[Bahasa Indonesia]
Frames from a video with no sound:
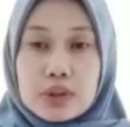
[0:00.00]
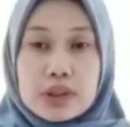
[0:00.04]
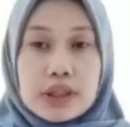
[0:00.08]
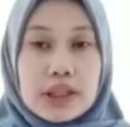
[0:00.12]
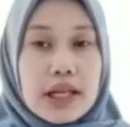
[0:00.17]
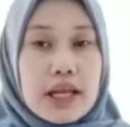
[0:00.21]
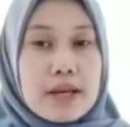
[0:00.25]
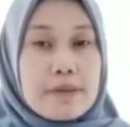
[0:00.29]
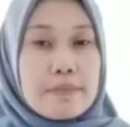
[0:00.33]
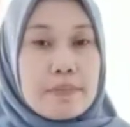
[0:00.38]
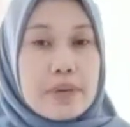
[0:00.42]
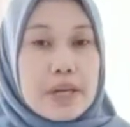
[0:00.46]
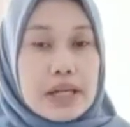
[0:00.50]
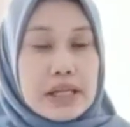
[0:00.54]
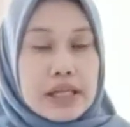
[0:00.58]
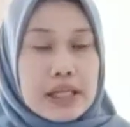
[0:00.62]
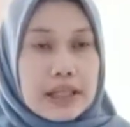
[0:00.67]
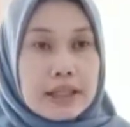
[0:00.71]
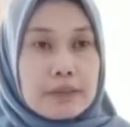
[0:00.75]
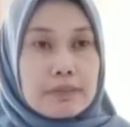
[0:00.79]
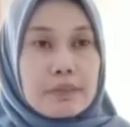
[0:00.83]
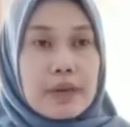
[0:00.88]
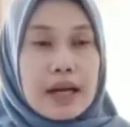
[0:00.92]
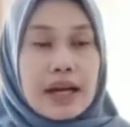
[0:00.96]
dengan
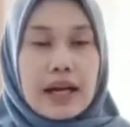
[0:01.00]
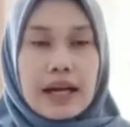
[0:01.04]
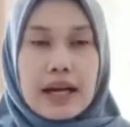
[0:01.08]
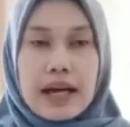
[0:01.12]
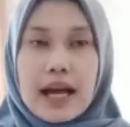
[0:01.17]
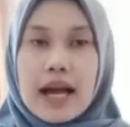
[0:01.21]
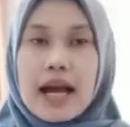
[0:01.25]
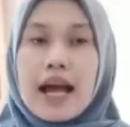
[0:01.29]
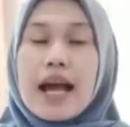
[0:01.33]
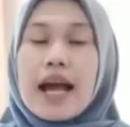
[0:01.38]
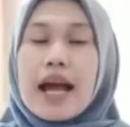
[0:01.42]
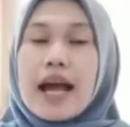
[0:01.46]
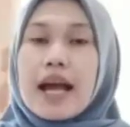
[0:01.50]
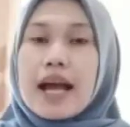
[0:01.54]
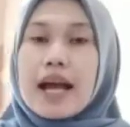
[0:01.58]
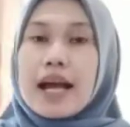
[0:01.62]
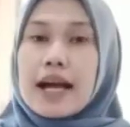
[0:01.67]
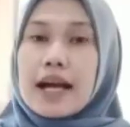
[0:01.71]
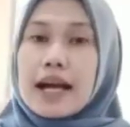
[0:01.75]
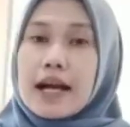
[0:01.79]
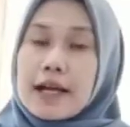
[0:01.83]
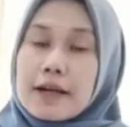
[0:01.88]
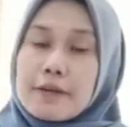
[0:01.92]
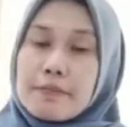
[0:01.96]
baik, maka
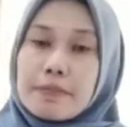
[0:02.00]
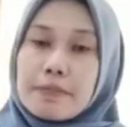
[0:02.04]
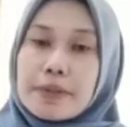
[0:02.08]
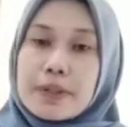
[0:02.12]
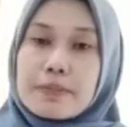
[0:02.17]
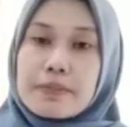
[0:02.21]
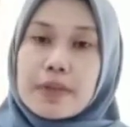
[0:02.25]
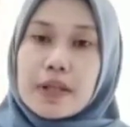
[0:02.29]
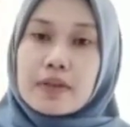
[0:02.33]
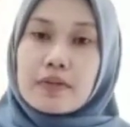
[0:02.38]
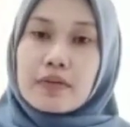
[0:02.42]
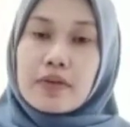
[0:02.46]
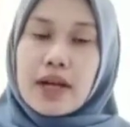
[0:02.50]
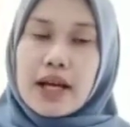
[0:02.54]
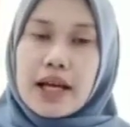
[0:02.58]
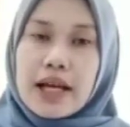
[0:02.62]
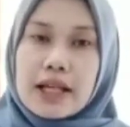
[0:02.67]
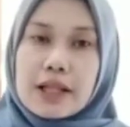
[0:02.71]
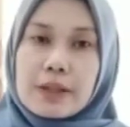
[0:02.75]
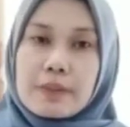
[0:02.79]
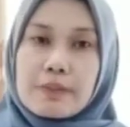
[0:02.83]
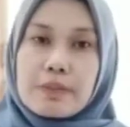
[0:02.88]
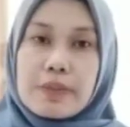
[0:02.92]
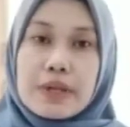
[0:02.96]
akan
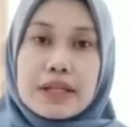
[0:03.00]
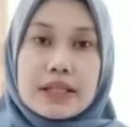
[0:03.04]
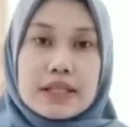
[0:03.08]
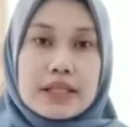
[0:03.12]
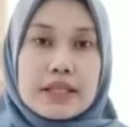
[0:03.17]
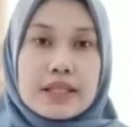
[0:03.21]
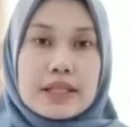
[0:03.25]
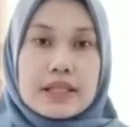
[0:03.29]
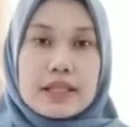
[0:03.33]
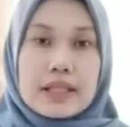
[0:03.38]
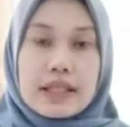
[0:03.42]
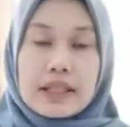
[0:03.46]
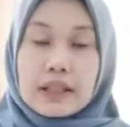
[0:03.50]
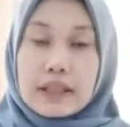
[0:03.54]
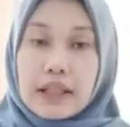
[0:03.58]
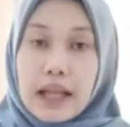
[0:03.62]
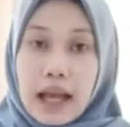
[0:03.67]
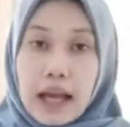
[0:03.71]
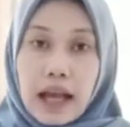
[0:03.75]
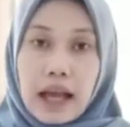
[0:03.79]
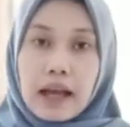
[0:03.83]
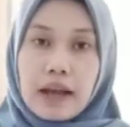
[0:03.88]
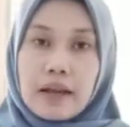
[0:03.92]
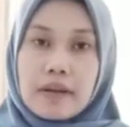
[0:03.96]
bermanfaat bagi kita.